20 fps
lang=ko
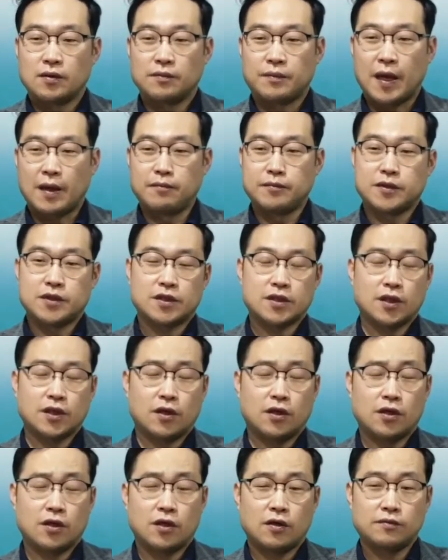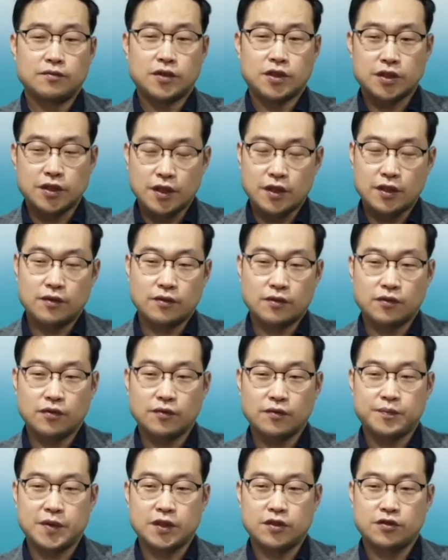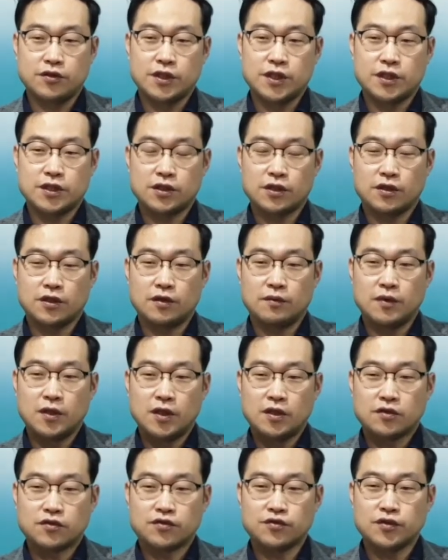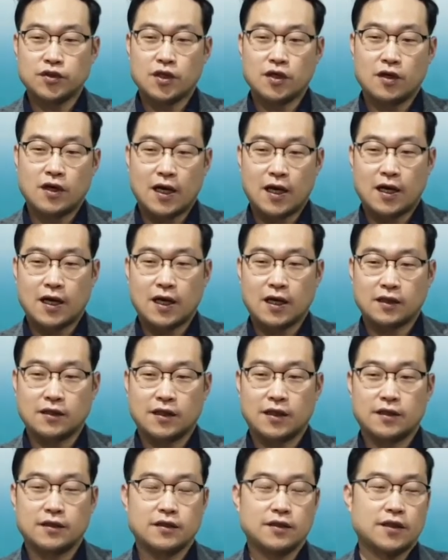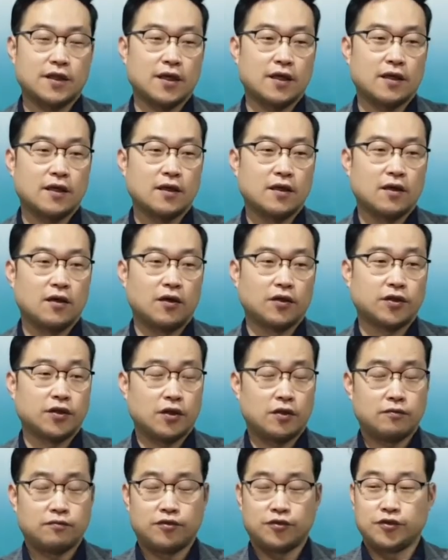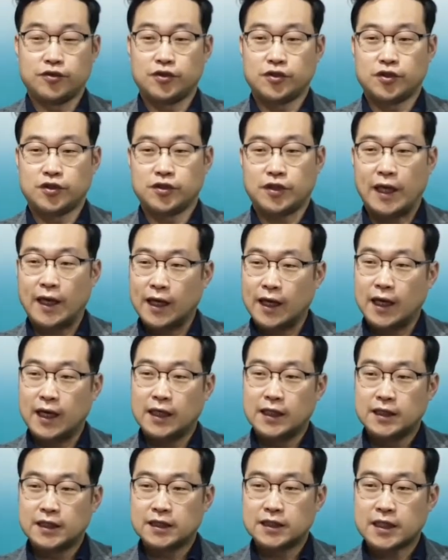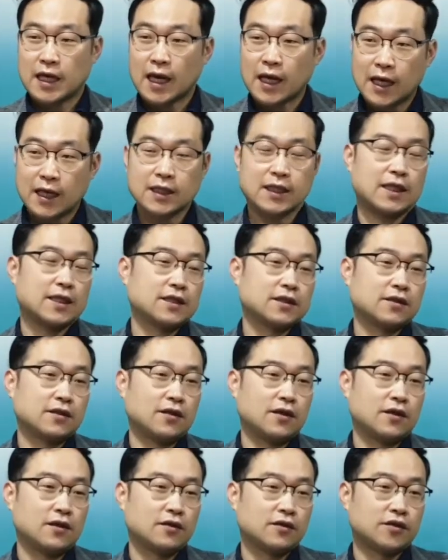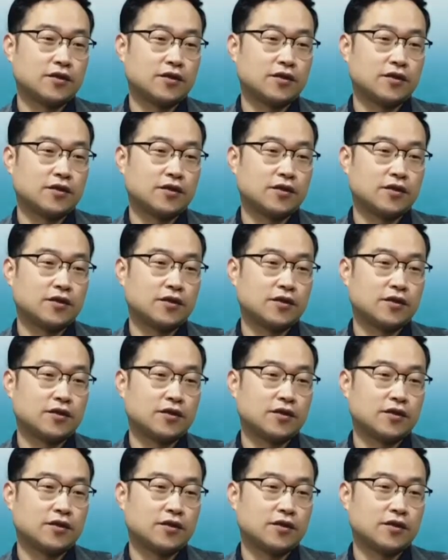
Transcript: 뱀처럼 지혜롭고 비둘기처럼 순결하라 그랬는데 어떤 분들은 내가 착하다는 것,